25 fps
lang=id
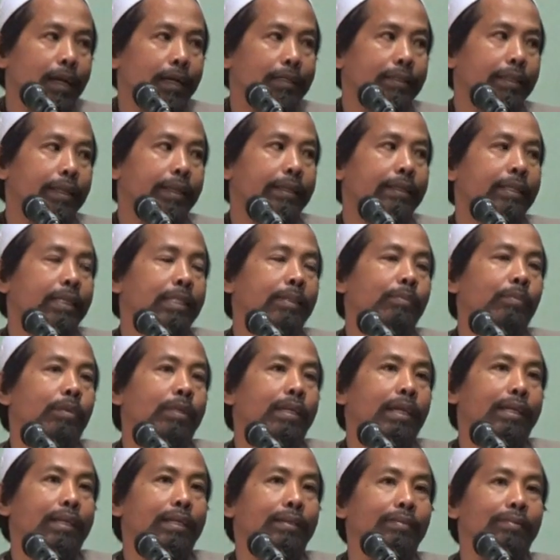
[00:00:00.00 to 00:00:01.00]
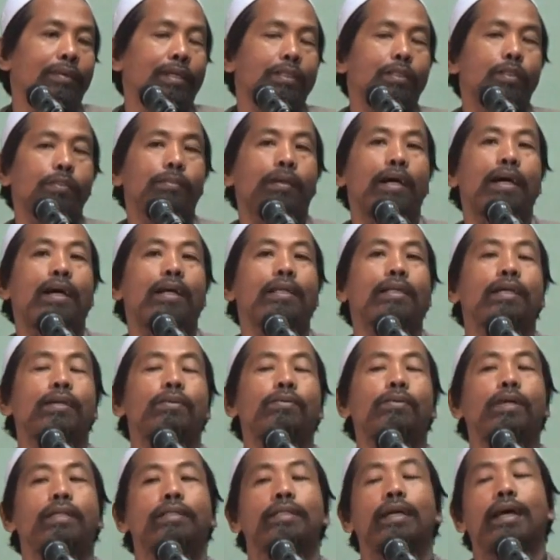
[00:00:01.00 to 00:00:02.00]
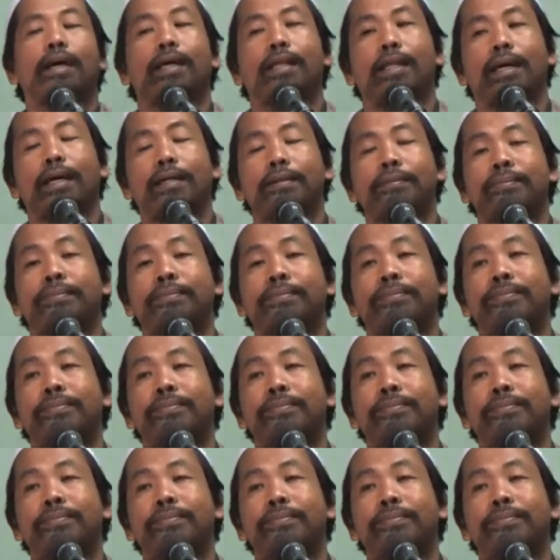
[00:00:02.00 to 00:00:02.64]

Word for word: Hadirin yang dimuliakan Allah Subhanahu wa Ta'ala,